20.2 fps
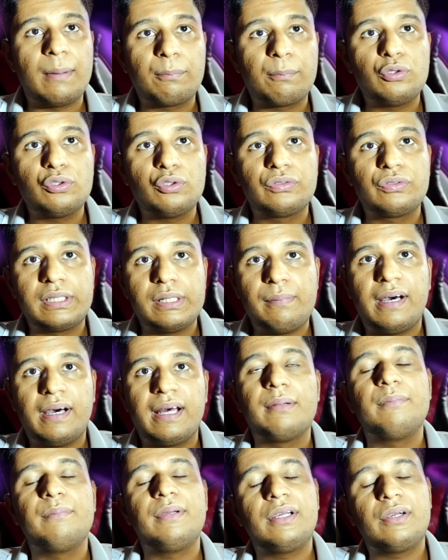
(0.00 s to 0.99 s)
उसके
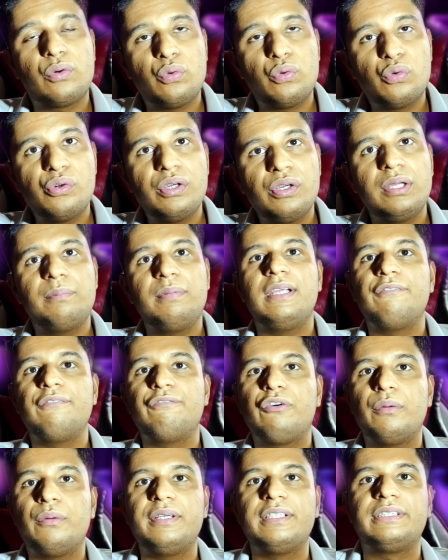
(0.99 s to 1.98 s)
बारे में कोई भी
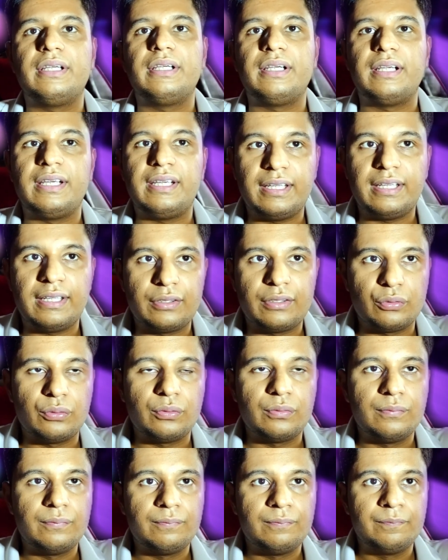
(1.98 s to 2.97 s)
इंफॉर्मेशन नहीं है तो
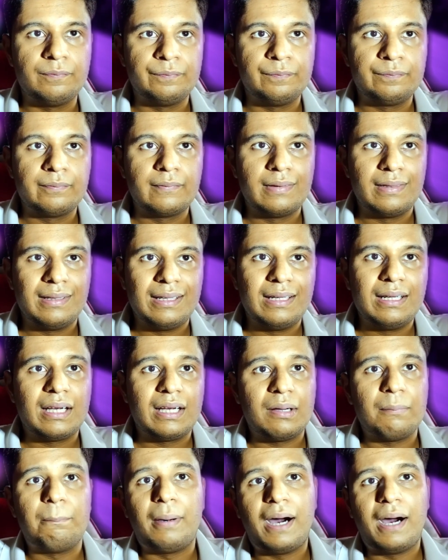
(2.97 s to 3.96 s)

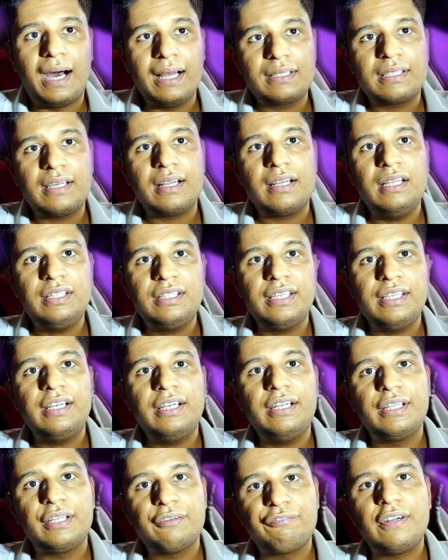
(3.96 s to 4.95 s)
अब बात कर लेते हैं
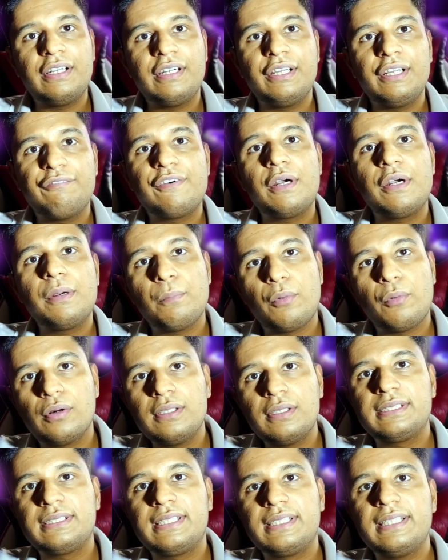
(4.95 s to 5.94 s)
डिफरेंट डिफरेंट
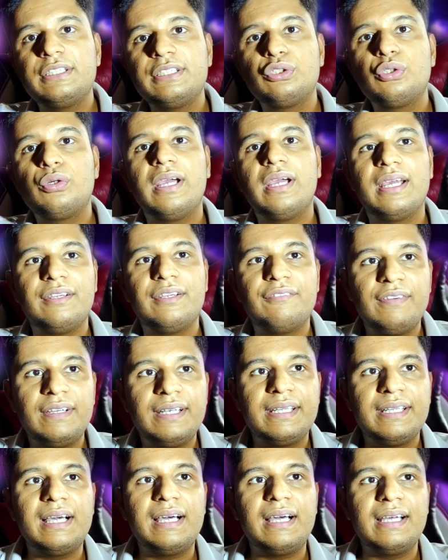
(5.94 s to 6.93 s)
मॉडल्स की जो
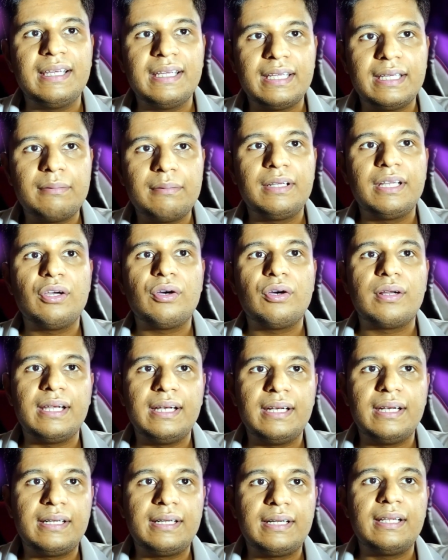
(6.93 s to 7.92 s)
एनवीडिया ए और
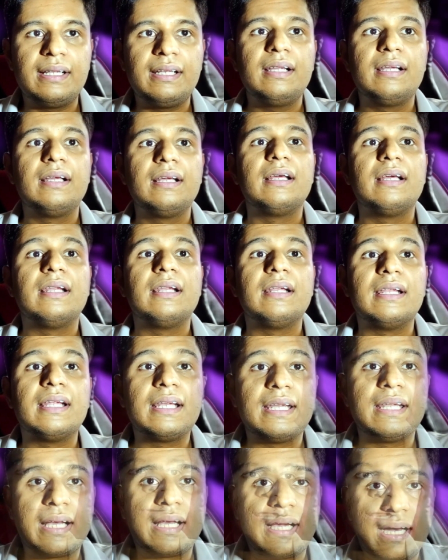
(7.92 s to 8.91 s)
इंटेल ने
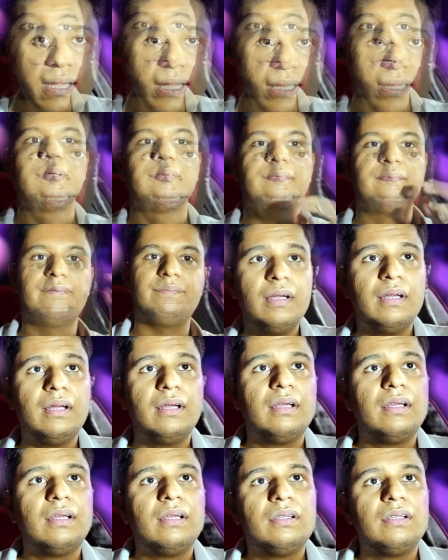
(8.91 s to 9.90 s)
निकाले हैं
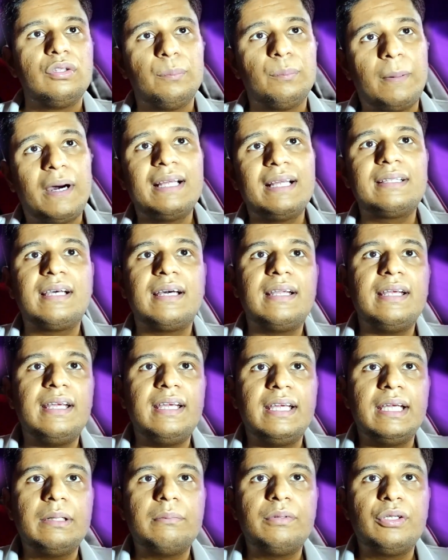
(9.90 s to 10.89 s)
तो बात करें ए
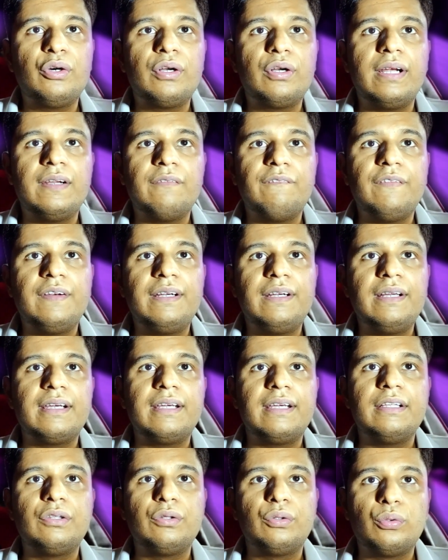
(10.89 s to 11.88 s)
और एनवीडिया की
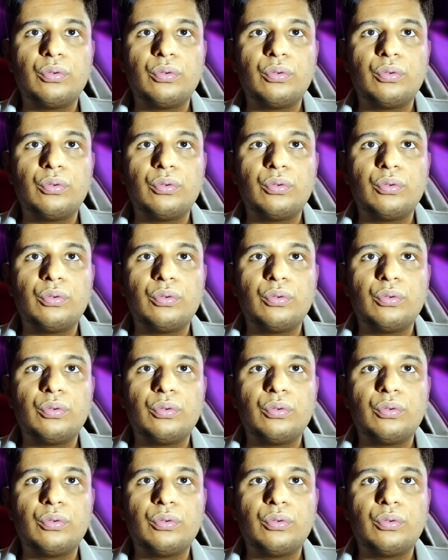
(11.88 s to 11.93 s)
दोनों